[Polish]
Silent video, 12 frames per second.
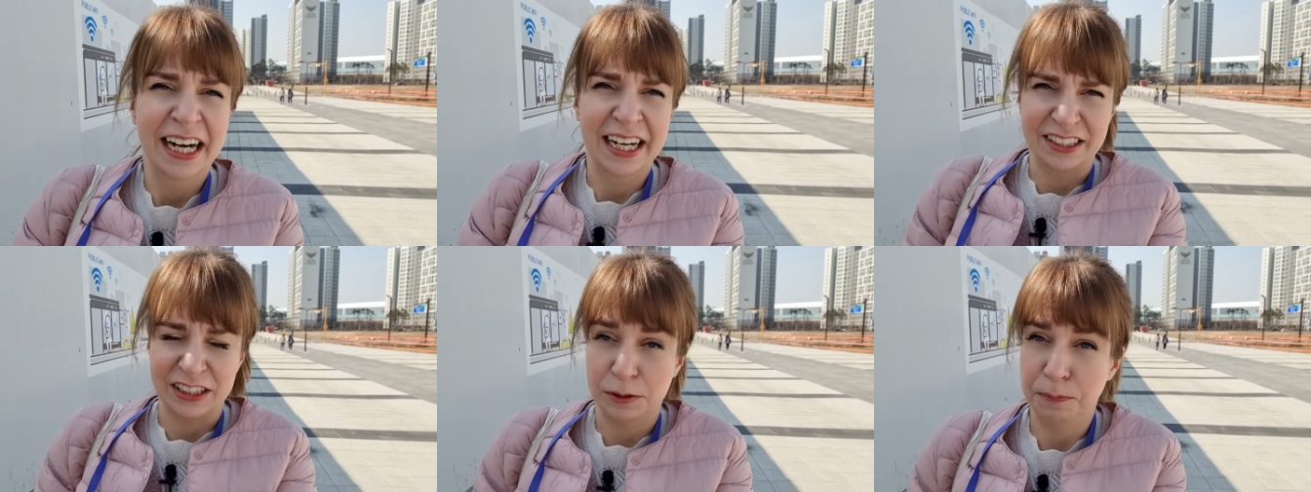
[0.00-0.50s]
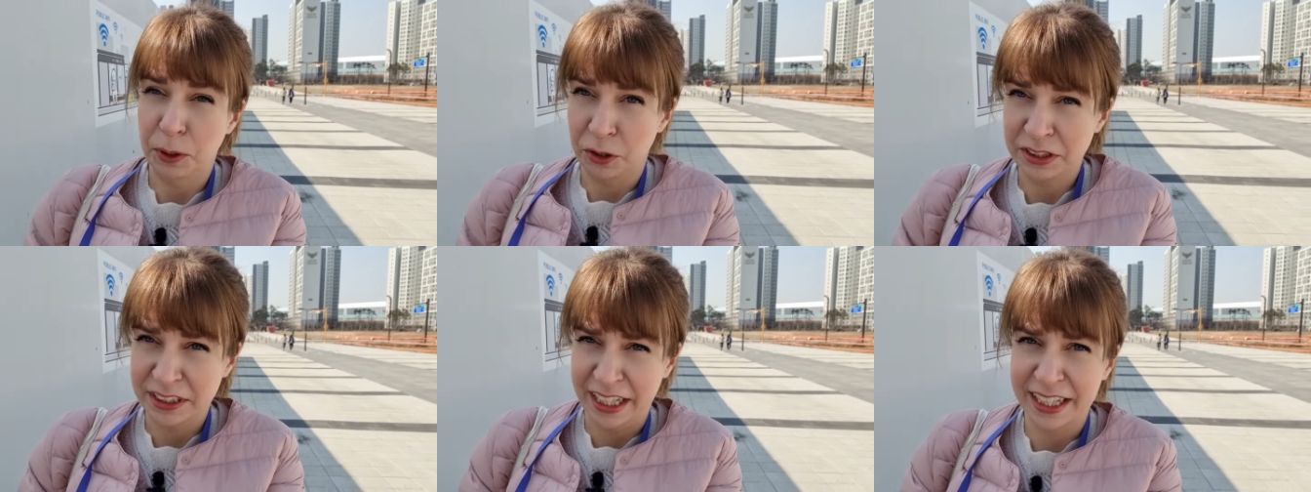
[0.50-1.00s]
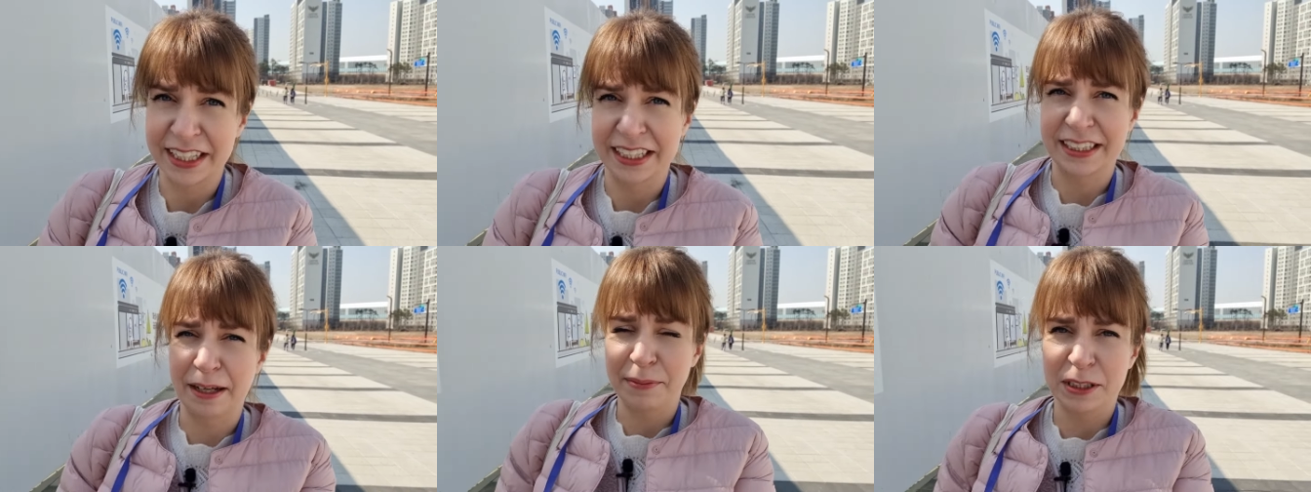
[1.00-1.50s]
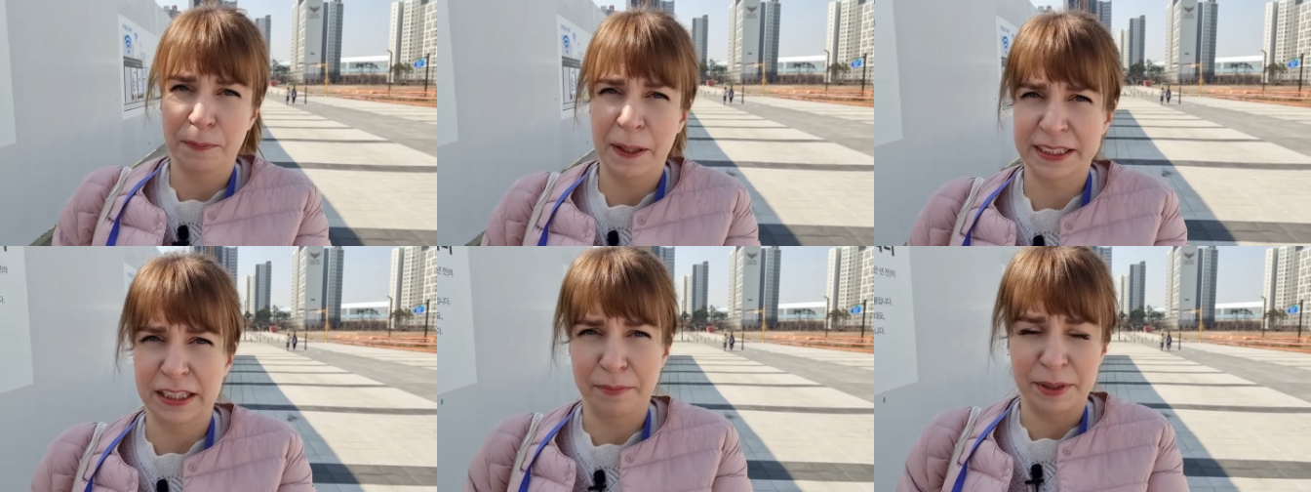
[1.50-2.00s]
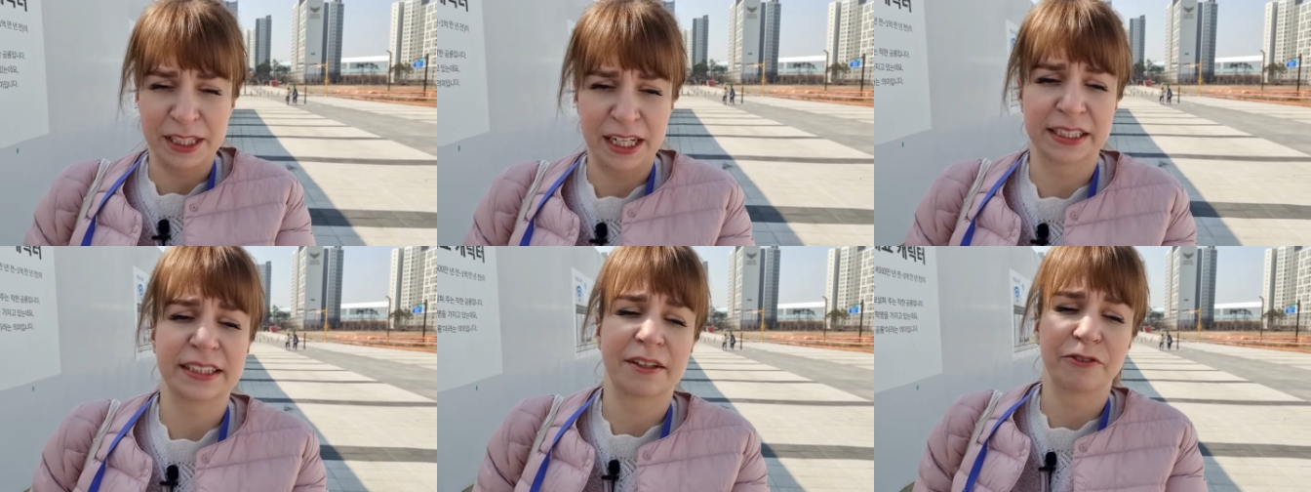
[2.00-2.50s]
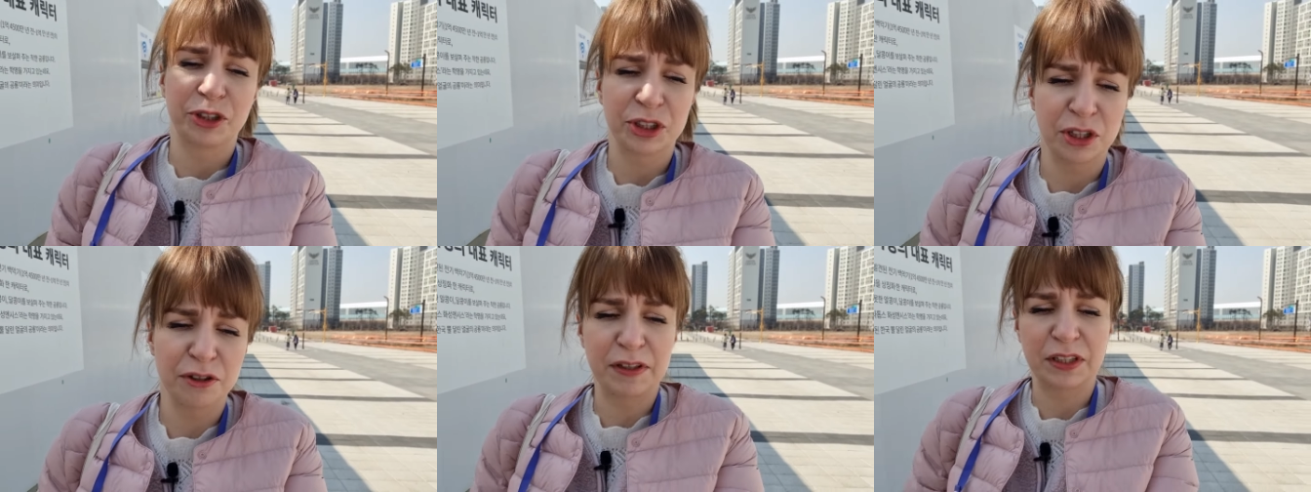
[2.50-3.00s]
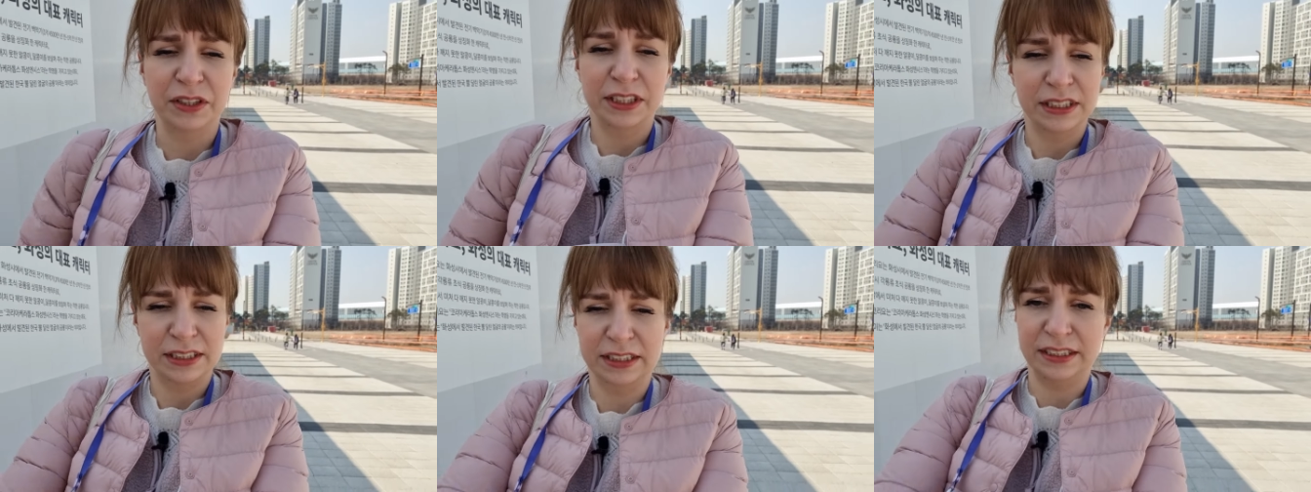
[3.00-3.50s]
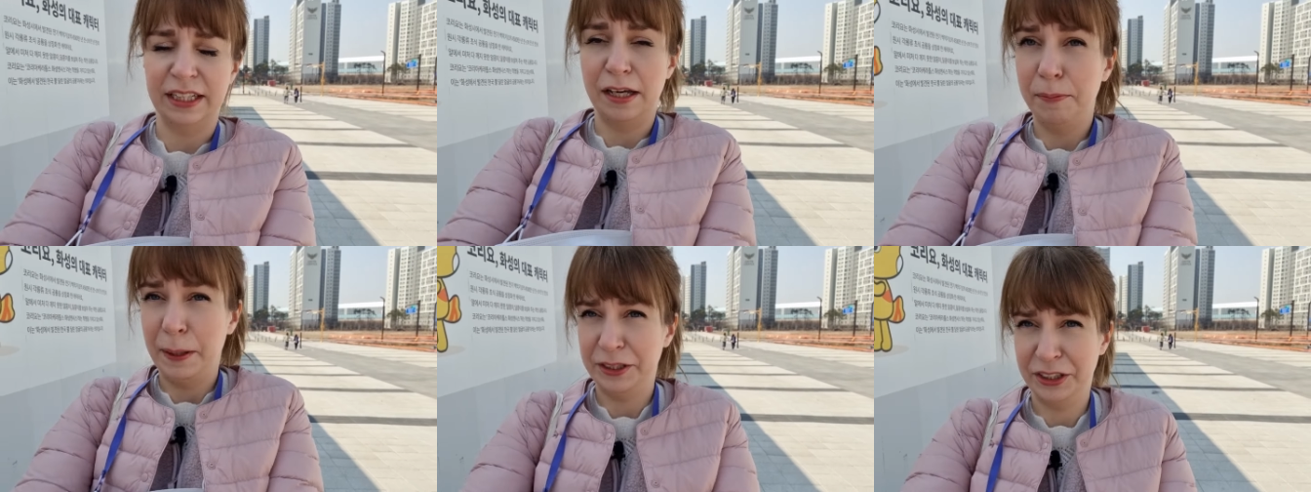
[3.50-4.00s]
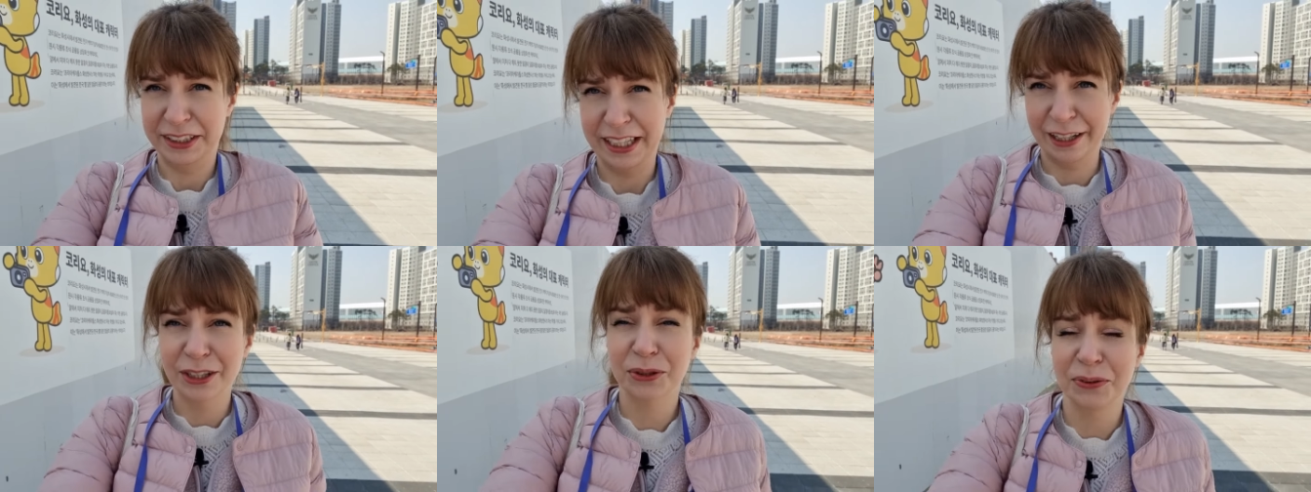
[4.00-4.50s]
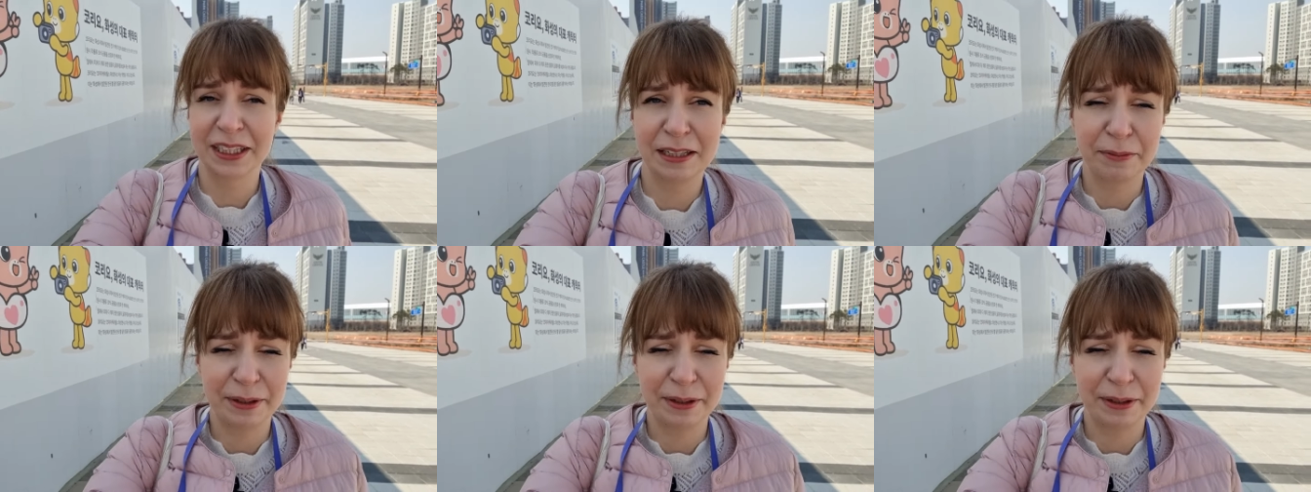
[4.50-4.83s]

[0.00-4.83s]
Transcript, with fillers: Ale to jest Piątek i tam jest baza amerykańska wojskowa, to jest najbardziej z tego słynne